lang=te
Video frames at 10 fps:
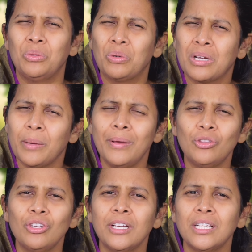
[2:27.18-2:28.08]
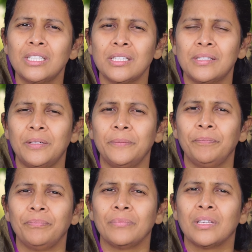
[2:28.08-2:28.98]
దుఃఖభరితునిగా చేశాడు
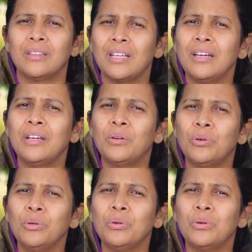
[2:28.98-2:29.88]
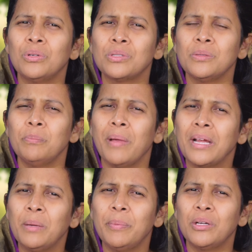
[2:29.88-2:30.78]
తండ్రి కొడుకు కోసం
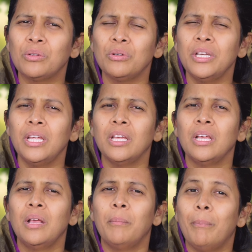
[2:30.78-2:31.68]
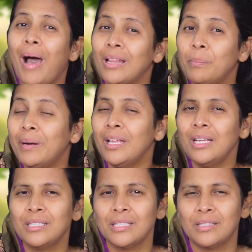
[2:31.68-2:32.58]
బెంగ పెట్టుకొని
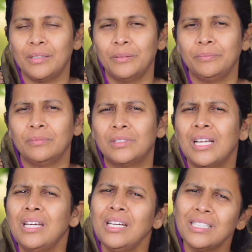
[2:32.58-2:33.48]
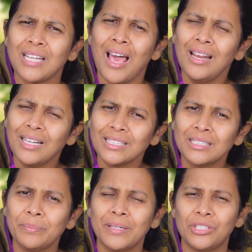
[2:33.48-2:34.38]
బాధపడేలా చేశాడు తండ్రిని చాలా
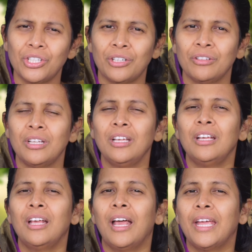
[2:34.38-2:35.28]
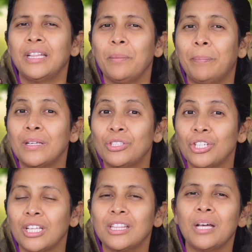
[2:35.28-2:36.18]
నష్టపరిచాడు అయితే
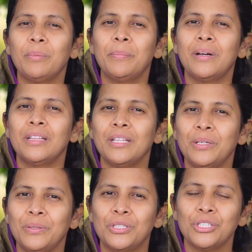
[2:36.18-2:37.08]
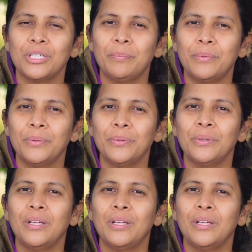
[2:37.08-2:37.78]
పశ్చాత్తాపపడి తిరిగి వచ్చినప్పుడు